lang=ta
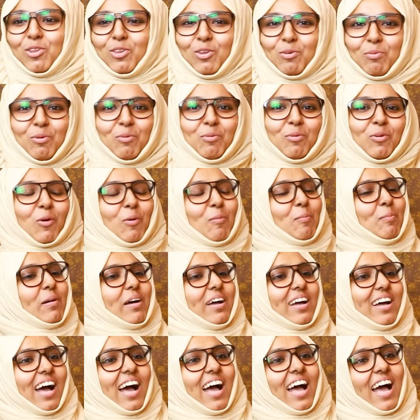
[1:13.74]
பொருத்தமும் ரொம்ப
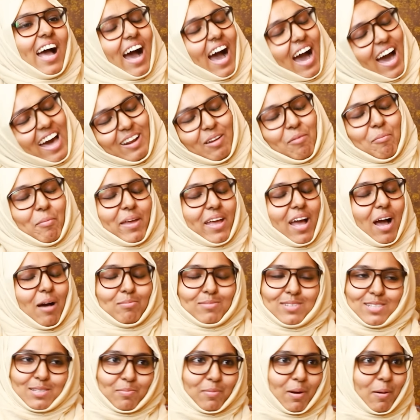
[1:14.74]
அருமையா
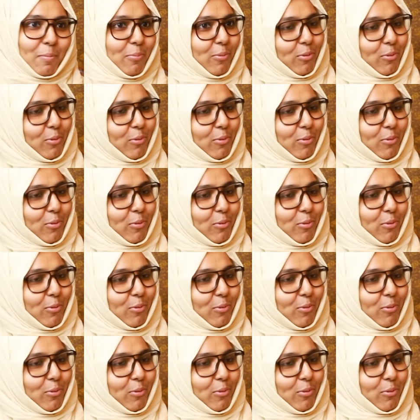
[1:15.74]
அம்சமா